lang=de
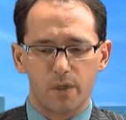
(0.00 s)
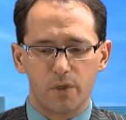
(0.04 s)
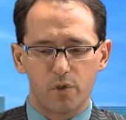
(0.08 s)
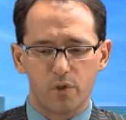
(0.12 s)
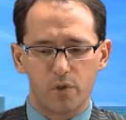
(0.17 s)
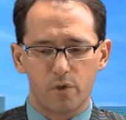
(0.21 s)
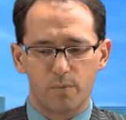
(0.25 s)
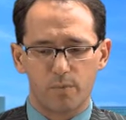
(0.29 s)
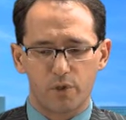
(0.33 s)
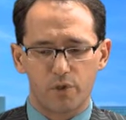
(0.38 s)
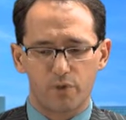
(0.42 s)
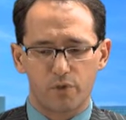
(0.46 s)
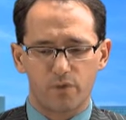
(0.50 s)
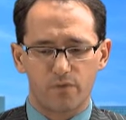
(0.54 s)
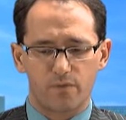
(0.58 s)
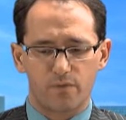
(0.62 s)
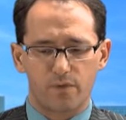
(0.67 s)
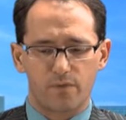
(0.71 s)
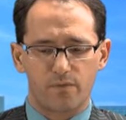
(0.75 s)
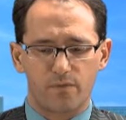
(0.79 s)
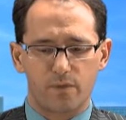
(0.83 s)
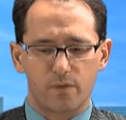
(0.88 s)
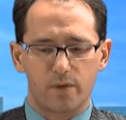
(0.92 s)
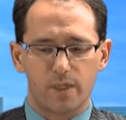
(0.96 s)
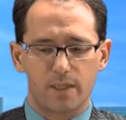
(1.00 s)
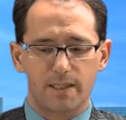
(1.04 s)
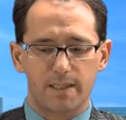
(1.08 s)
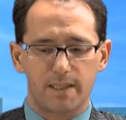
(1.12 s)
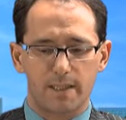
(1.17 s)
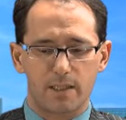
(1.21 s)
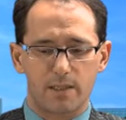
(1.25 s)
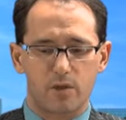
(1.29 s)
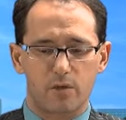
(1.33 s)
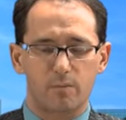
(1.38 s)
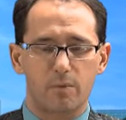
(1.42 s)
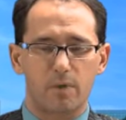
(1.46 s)
Überschuss von vorher
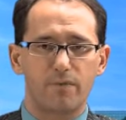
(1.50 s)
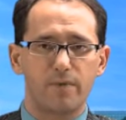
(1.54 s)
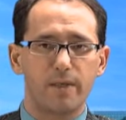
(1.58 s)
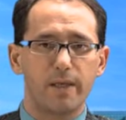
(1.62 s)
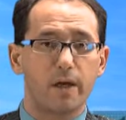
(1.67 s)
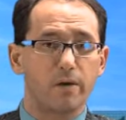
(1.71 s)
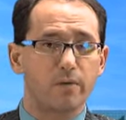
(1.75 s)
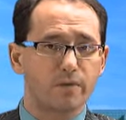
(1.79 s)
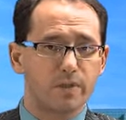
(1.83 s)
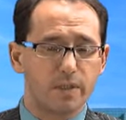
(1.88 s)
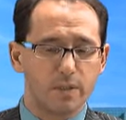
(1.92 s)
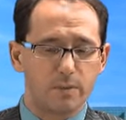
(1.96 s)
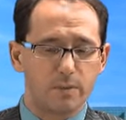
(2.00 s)
10,4 auf